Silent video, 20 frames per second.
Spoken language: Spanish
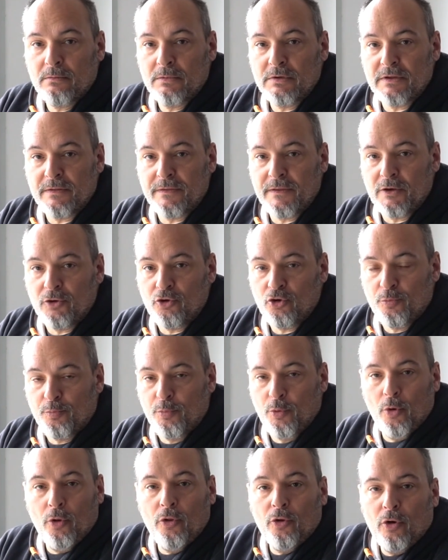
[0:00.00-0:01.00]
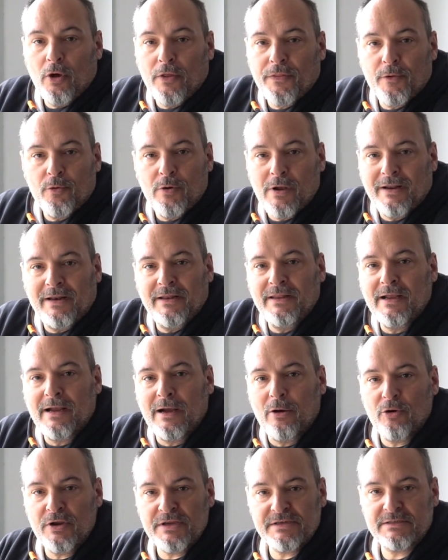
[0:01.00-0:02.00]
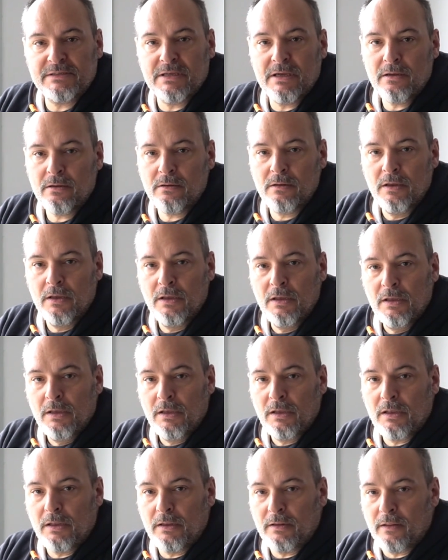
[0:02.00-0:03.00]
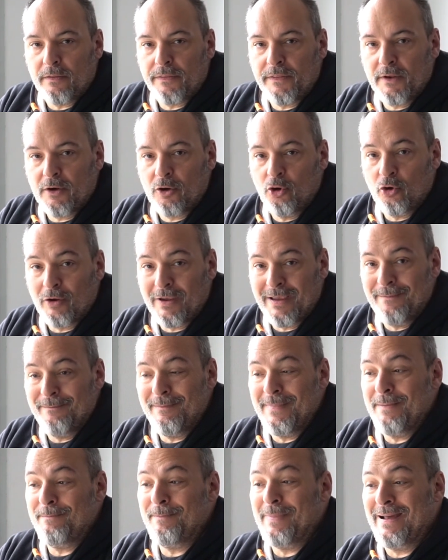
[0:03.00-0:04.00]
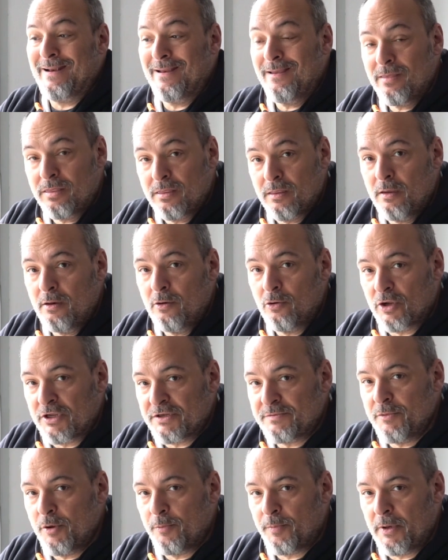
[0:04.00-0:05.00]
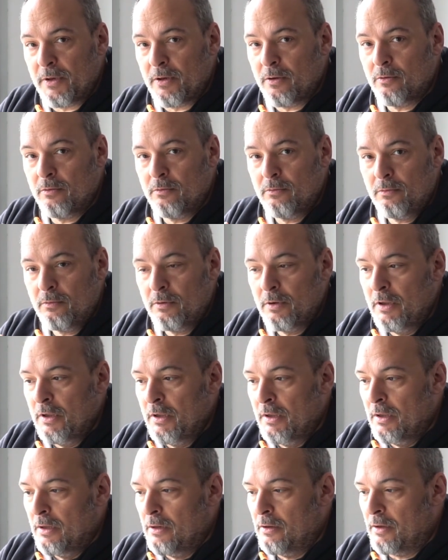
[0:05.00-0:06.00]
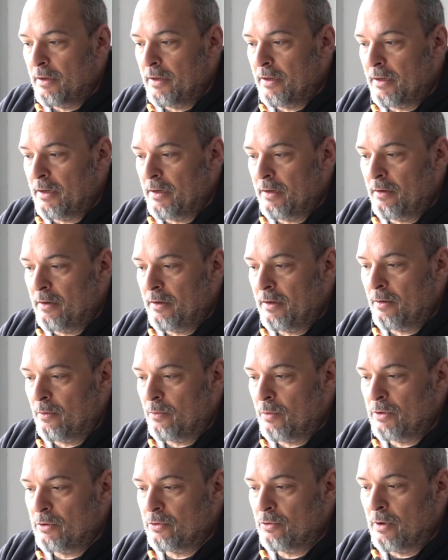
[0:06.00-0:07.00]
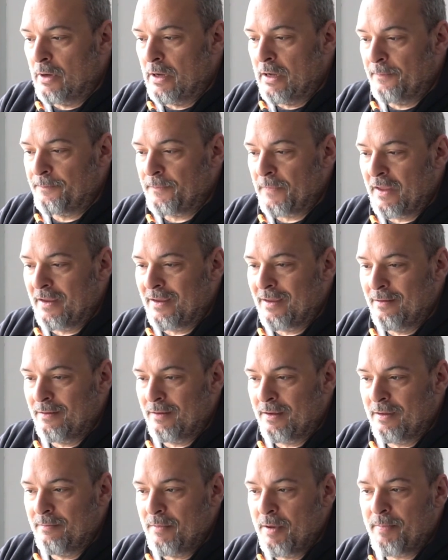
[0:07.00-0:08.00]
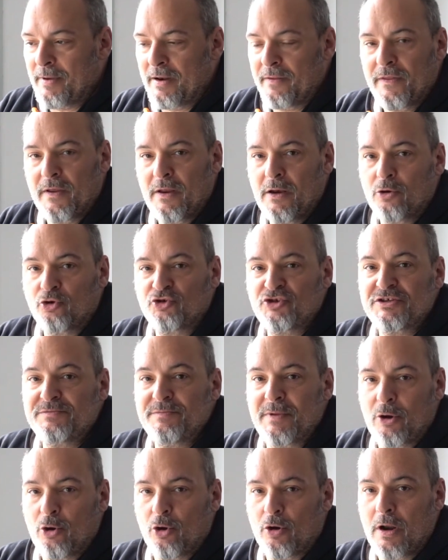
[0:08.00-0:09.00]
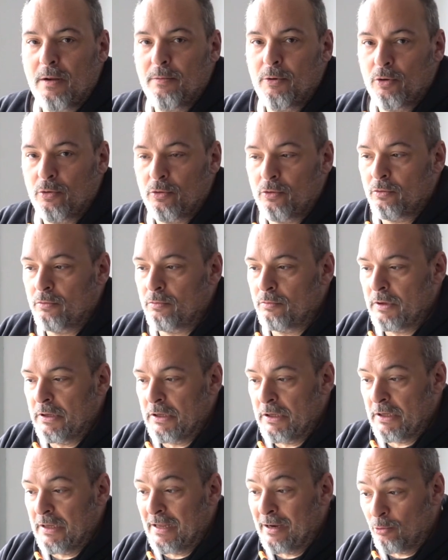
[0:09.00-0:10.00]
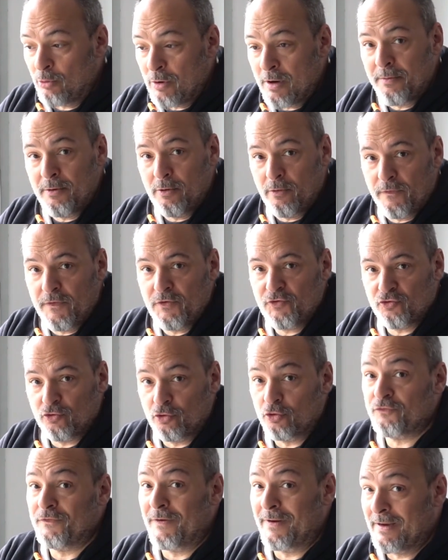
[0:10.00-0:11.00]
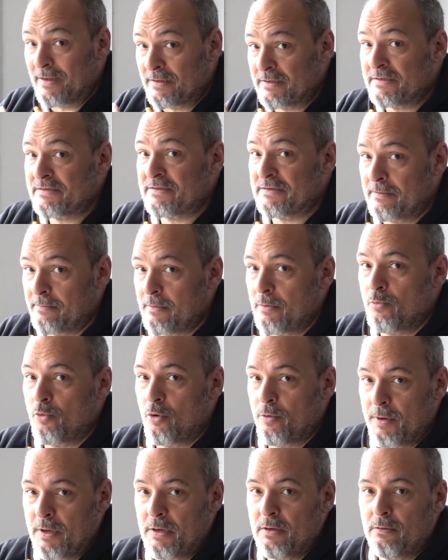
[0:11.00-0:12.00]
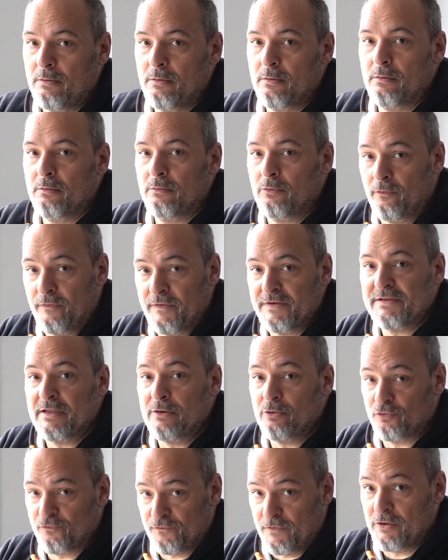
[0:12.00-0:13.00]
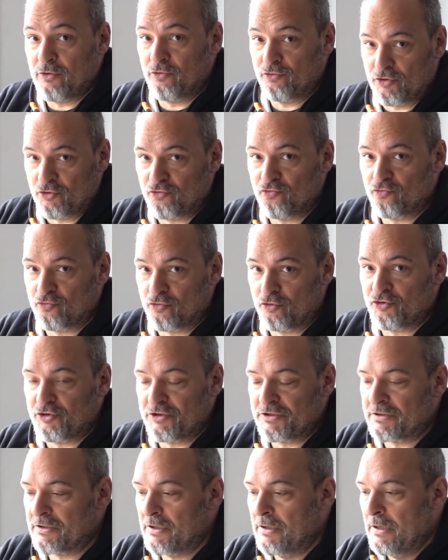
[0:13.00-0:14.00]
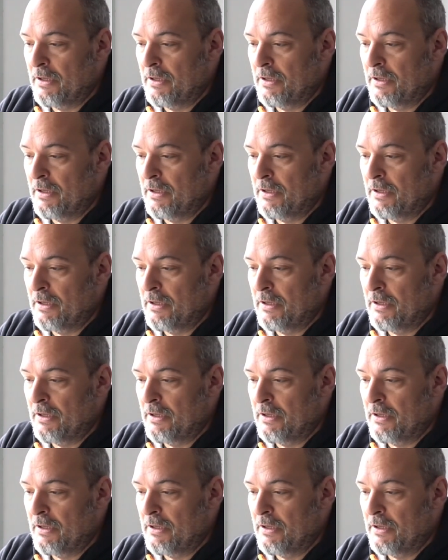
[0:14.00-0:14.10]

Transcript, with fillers: Es decir, yo puedo hacer una crítica honesta, y decir lo que me parece, lo que es mi opinión, en, cuanto a qué me parece que el coche es mejorable o no. Y alguna vez lo he dicho, los fabricantes saben muy bien dónde están los fallos de sus coches.